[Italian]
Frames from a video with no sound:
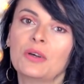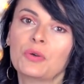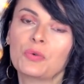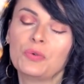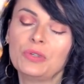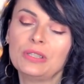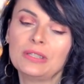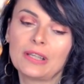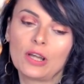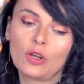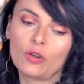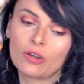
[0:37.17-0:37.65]

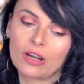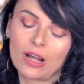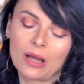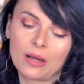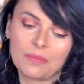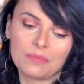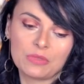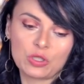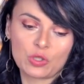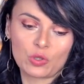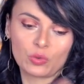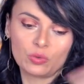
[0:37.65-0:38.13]
Quindi
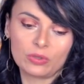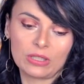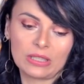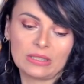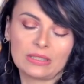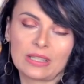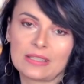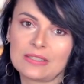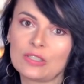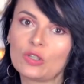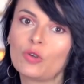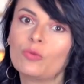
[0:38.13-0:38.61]
allora mi sono
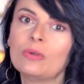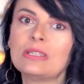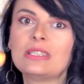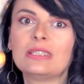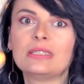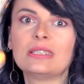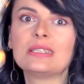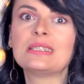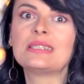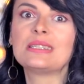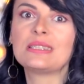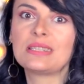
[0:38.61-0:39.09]
detta, siccome
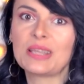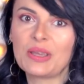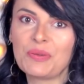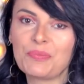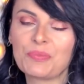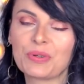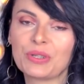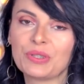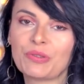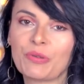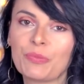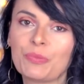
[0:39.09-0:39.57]
siete
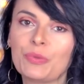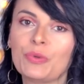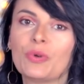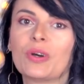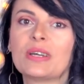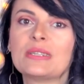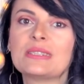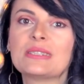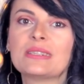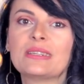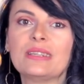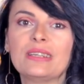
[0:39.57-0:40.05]
sempre di più
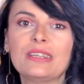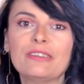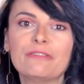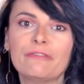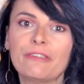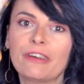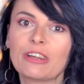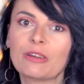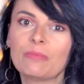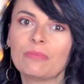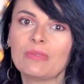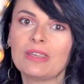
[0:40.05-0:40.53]
a
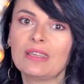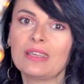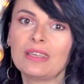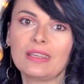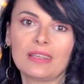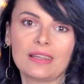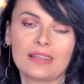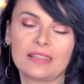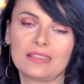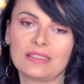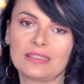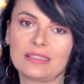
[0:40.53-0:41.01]

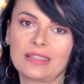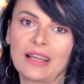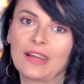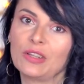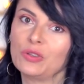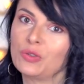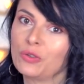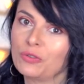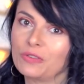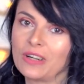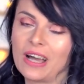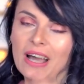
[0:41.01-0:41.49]
scrivermi, eh,
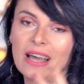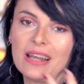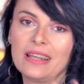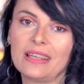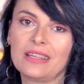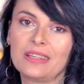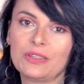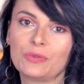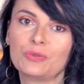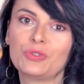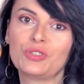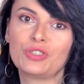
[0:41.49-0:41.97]
tanto
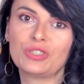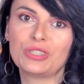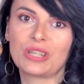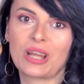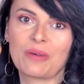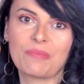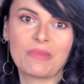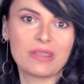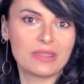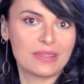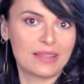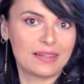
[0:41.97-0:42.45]
vale riuscire
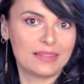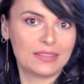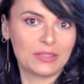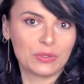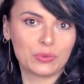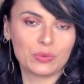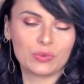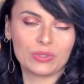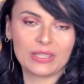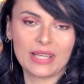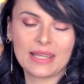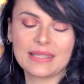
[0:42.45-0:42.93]
a
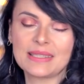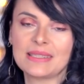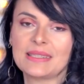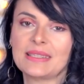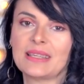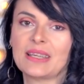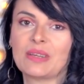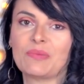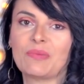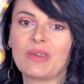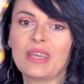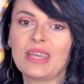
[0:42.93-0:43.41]
metterli tutti
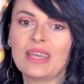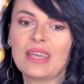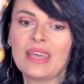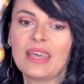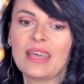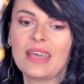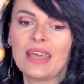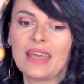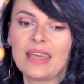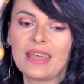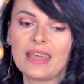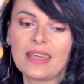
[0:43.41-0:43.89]
assieme.
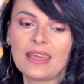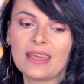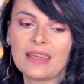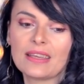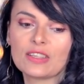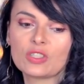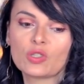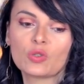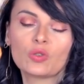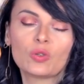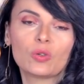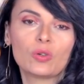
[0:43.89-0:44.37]

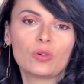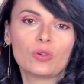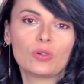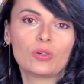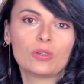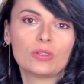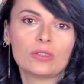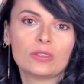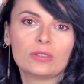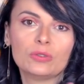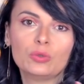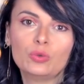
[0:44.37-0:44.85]
E sono
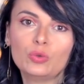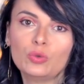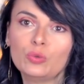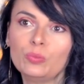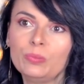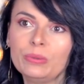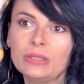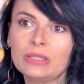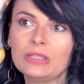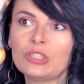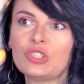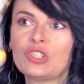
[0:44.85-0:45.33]
eh,
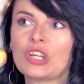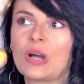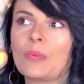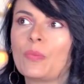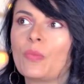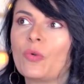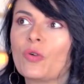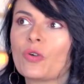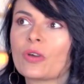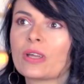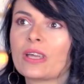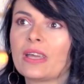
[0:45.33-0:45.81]
dubbi,
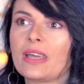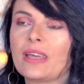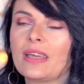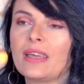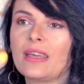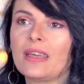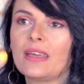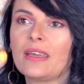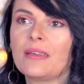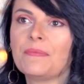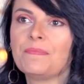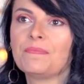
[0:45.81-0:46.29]
diciamo,
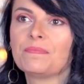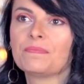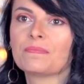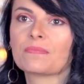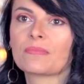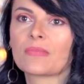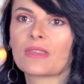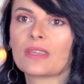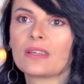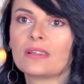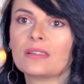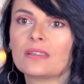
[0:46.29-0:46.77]
che mh,
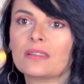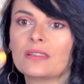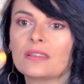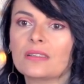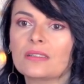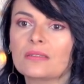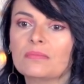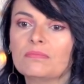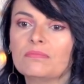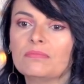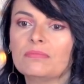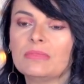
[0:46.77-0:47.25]
mm,
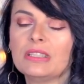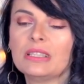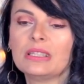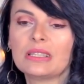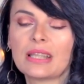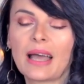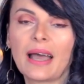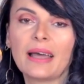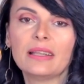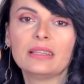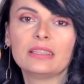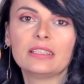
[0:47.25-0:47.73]
eh, in
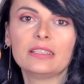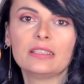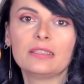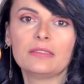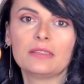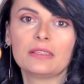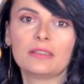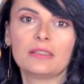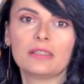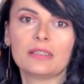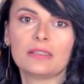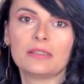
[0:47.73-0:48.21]

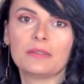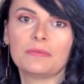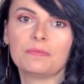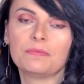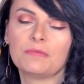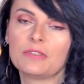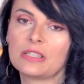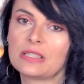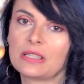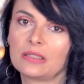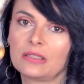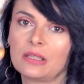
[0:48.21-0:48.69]
tanti eh,
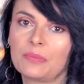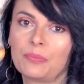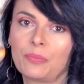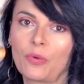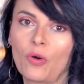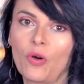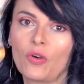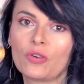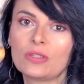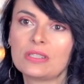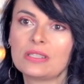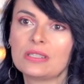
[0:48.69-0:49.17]
vi siete
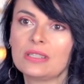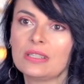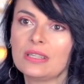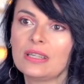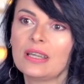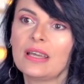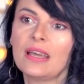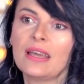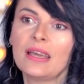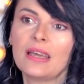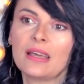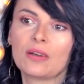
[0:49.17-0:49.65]

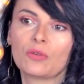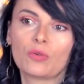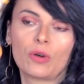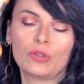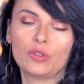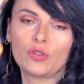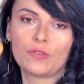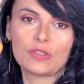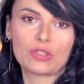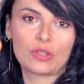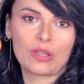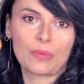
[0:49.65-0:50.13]
posti
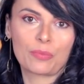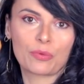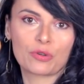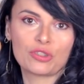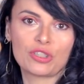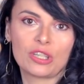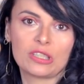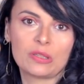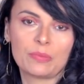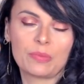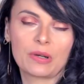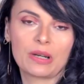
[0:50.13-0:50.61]
quando vi siete
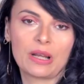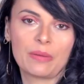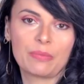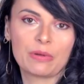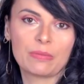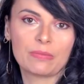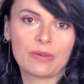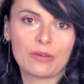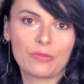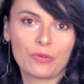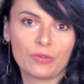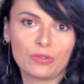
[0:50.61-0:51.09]
approcciati per la
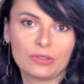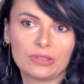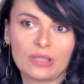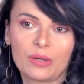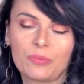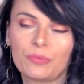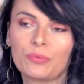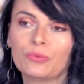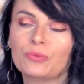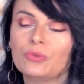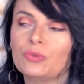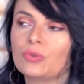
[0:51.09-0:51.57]
prima volta
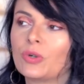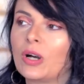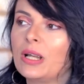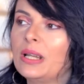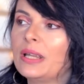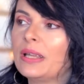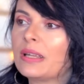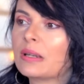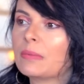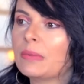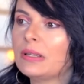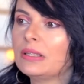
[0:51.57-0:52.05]
appunto
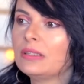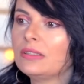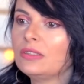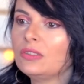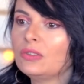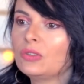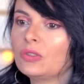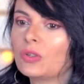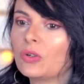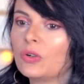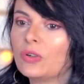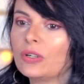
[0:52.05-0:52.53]
alle erbe
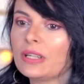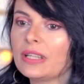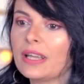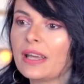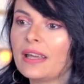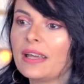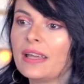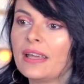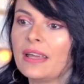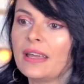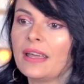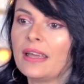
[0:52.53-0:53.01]

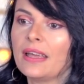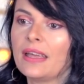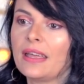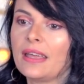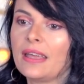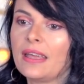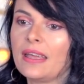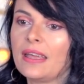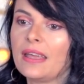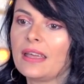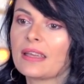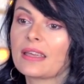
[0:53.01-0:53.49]
tintorie
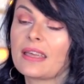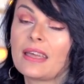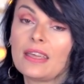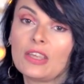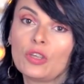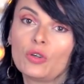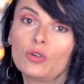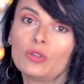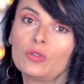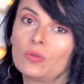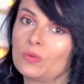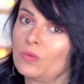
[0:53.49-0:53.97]
eh, che
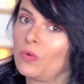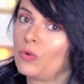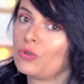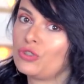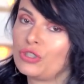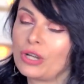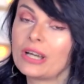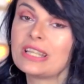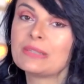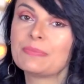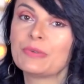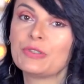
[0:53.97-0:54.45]
io ho
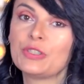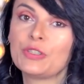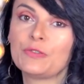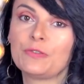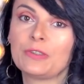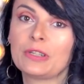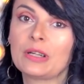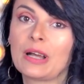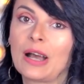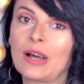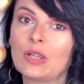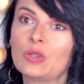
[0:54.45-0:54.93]
già
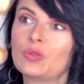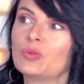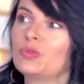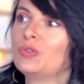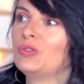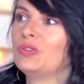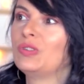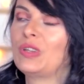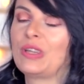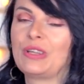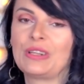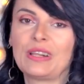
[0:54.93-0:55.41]

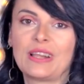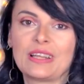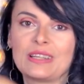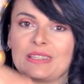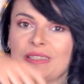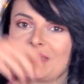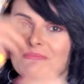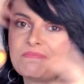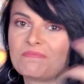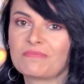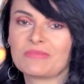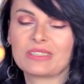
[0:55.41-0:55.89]
specificato
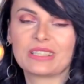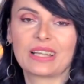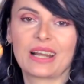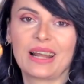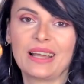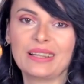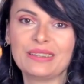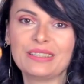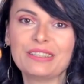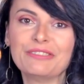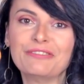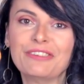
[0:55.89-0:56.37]
nella
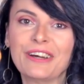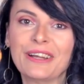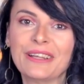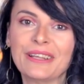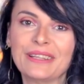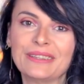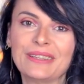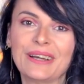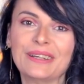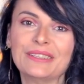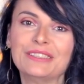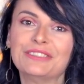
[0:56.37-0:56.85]
grande
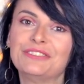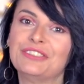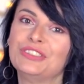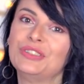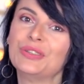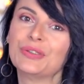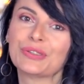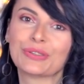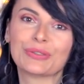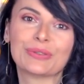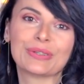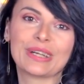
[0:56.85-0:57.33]
varietà di
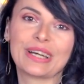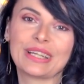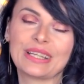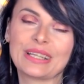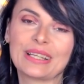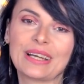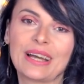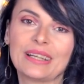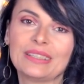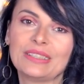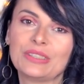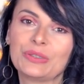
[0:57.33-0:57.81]
video che ho
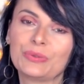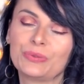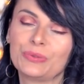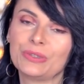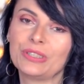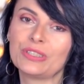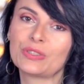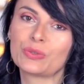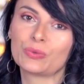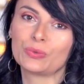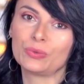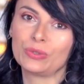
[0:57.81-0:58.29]
caricati
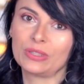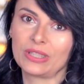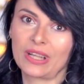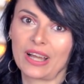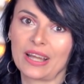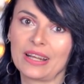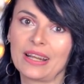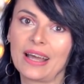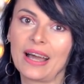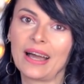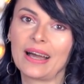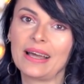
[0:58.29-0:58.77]
qui sul
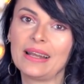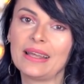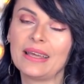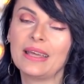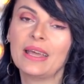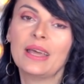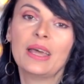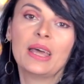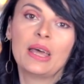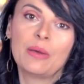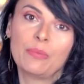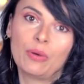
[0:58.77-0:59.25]

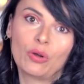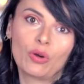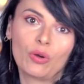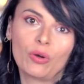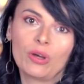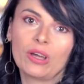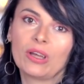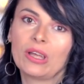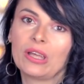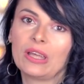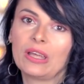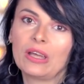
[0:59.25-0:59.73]
canale,
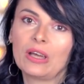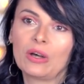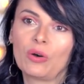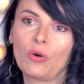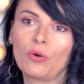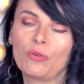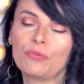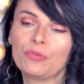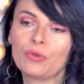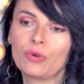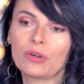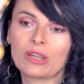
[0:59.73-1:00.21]
però è
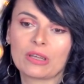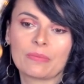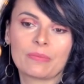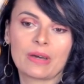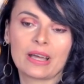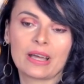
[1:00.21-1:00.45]
ovvio che